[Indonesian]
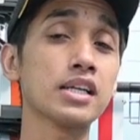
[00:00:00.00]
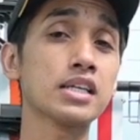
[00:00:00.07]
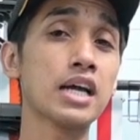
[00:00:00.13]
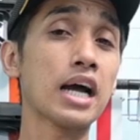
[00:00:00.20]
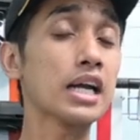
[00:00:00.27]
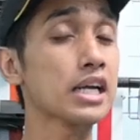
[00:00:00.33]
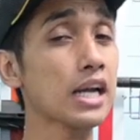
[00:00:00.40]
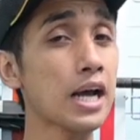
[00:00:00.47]

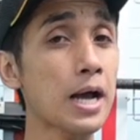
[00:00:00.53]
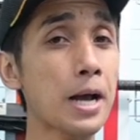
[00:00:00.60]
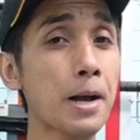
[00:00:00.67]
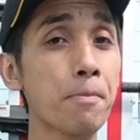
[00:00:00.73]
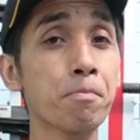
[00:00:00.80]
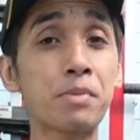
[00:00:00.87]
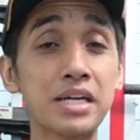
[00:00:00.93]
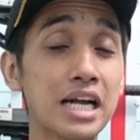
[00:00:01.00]
tidak
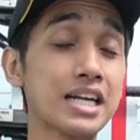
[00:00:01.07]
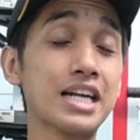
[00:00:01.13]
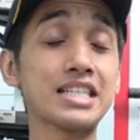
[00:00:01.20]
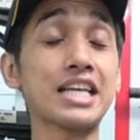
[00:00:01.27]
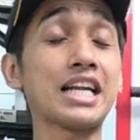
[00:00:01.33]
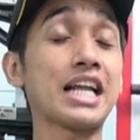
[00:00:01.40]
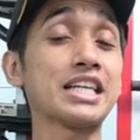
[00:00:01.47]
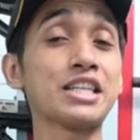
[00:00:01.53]
ada benar dan
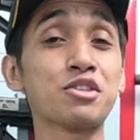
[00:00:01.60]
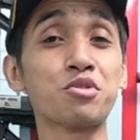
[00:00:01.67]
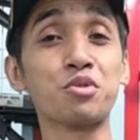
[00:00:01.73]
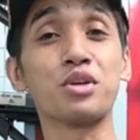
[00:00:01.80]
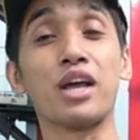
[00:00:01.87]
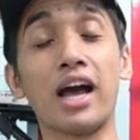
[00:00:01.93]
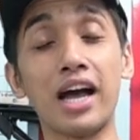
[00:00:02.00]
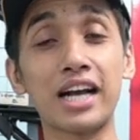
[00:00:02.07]
salahnya
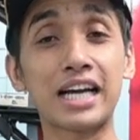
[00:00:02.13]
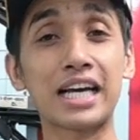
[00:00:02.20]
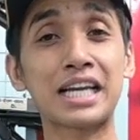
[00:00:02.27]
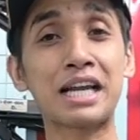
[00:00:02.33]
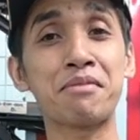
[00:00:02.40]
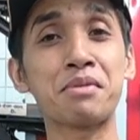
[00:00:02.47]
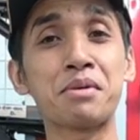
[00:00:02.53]
juga karena